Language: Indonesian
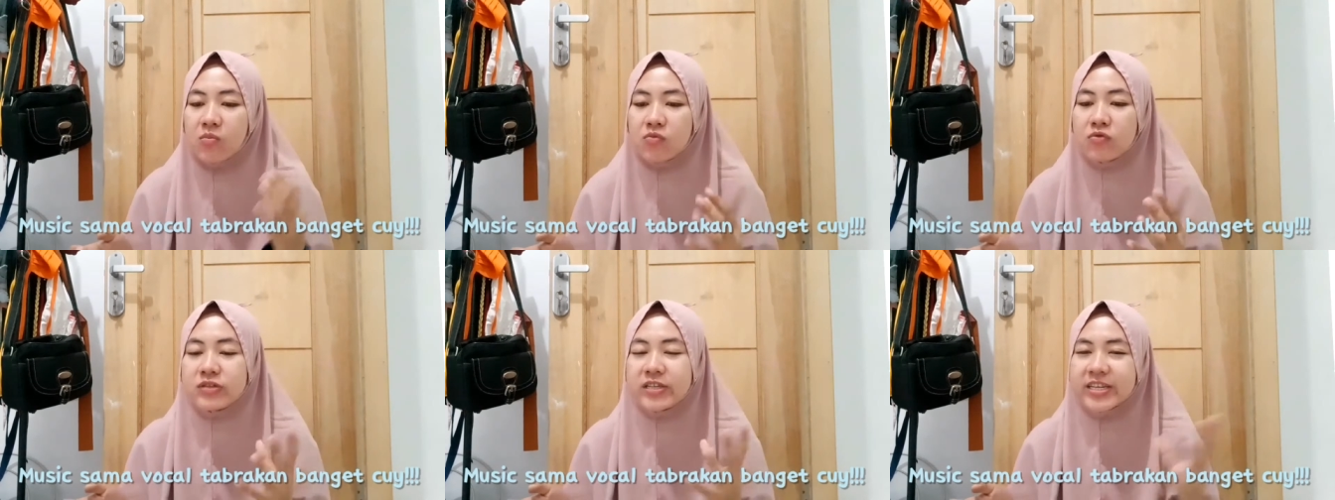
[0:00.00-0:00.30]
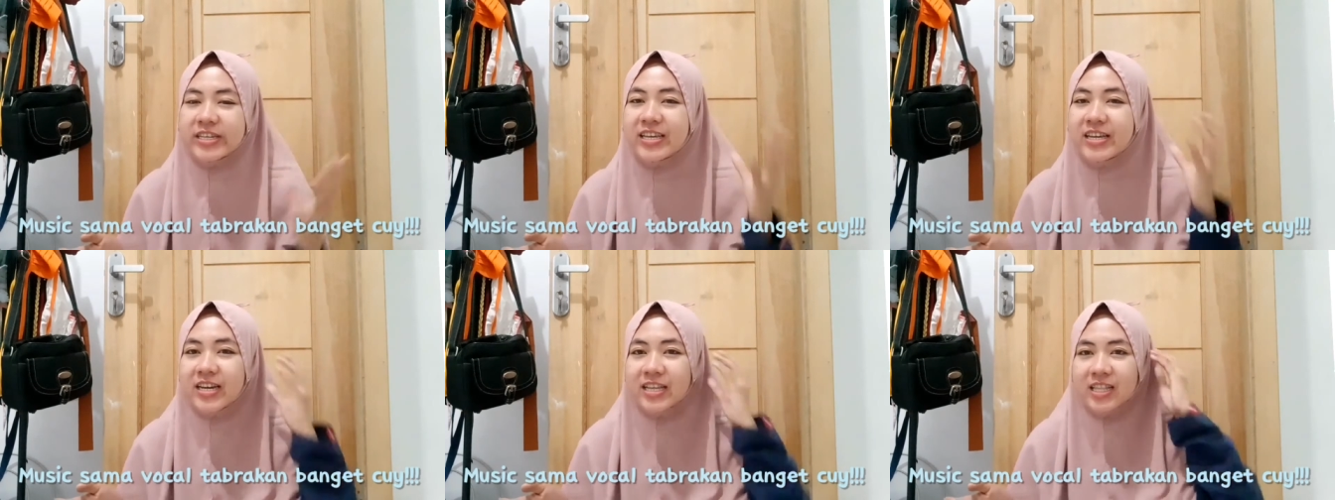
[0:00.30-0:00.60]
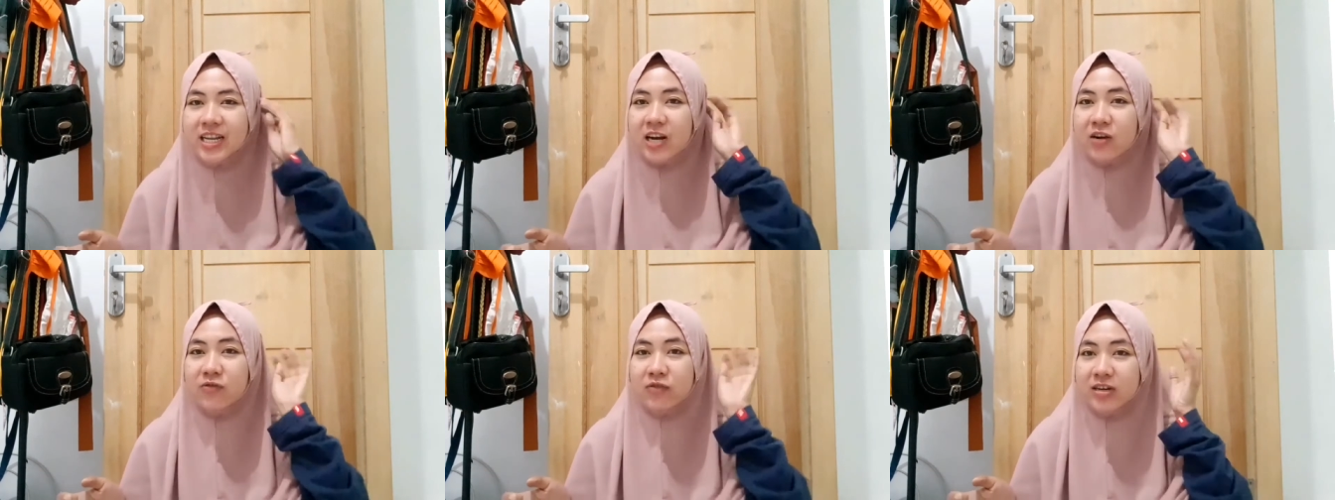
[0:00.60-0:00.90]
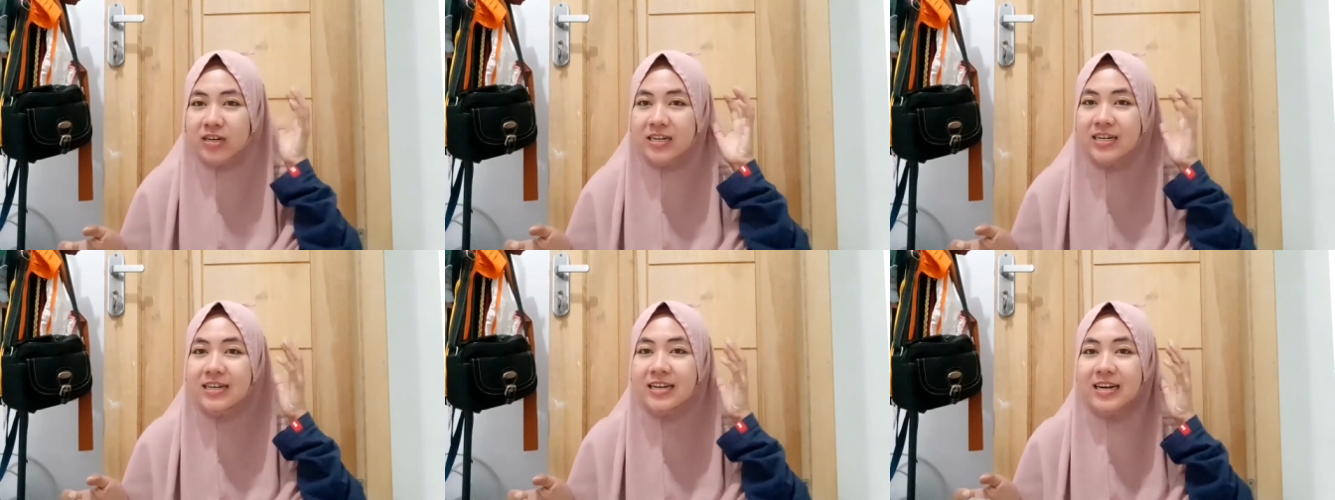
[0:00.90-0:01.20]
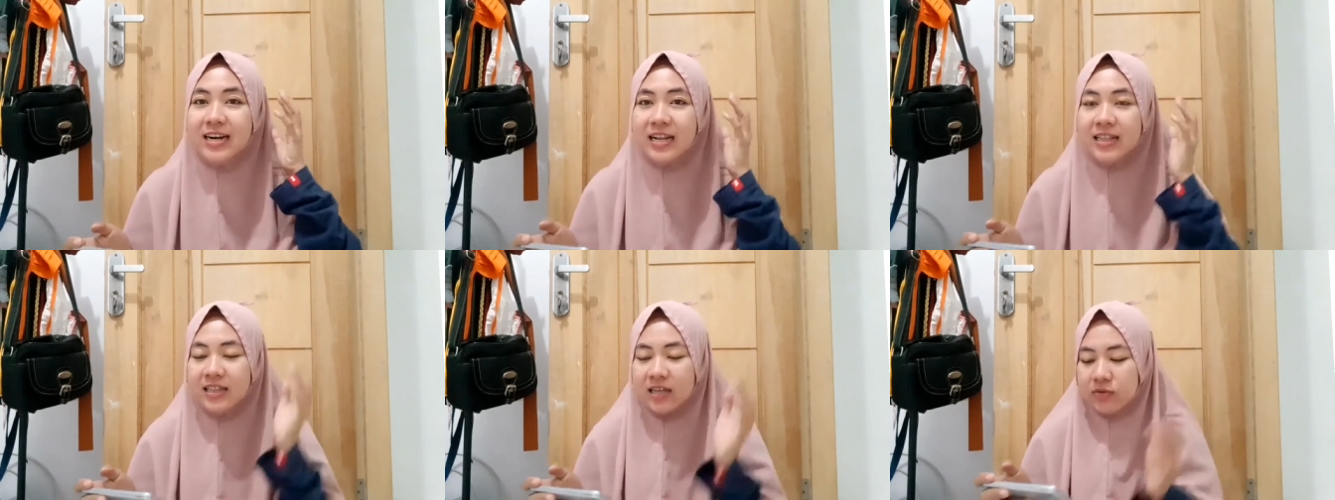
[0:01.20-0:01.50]
musiknya nggak terlalu
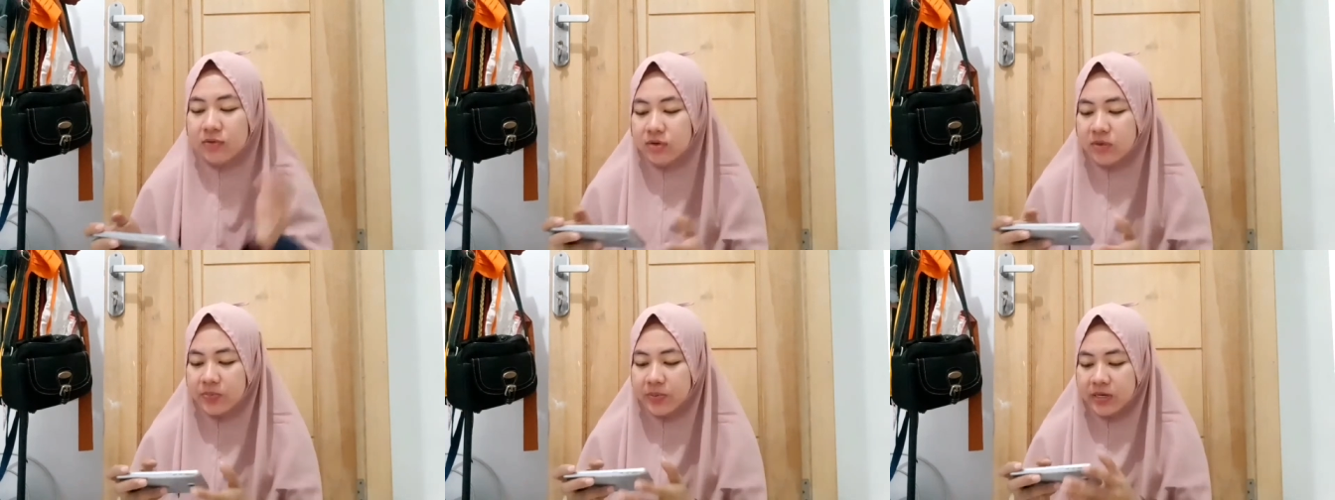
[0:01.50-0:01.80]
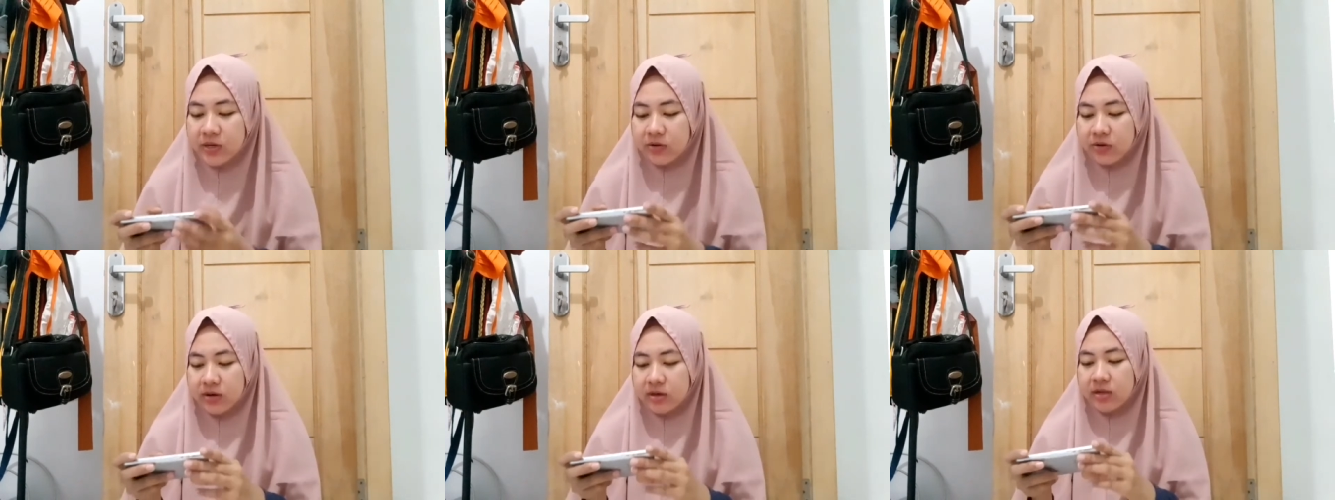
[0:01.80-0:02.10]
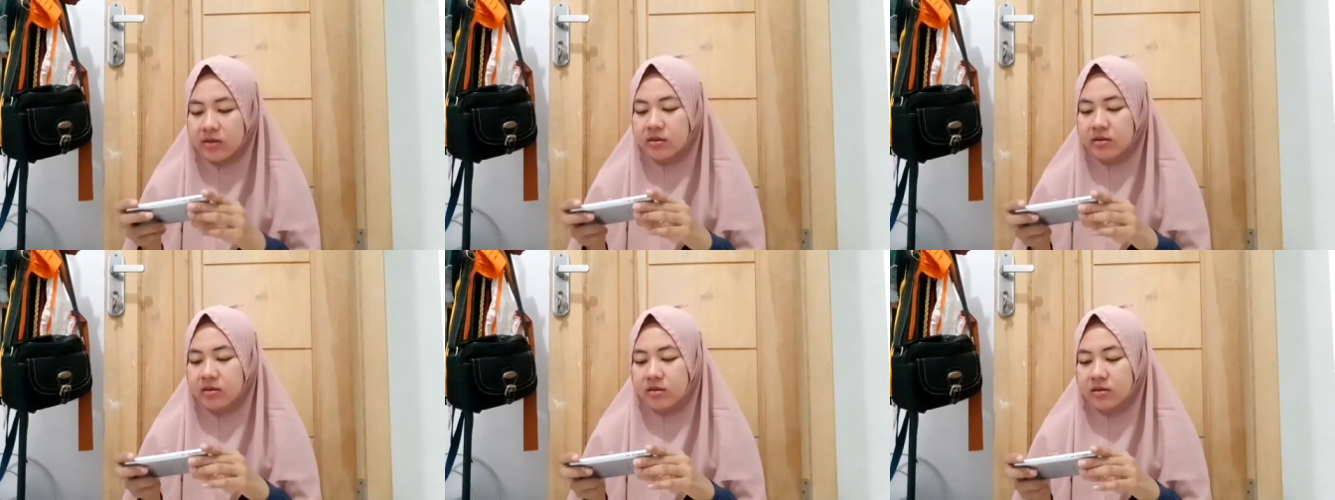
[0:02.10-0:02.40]
kedengeran tahu di video ini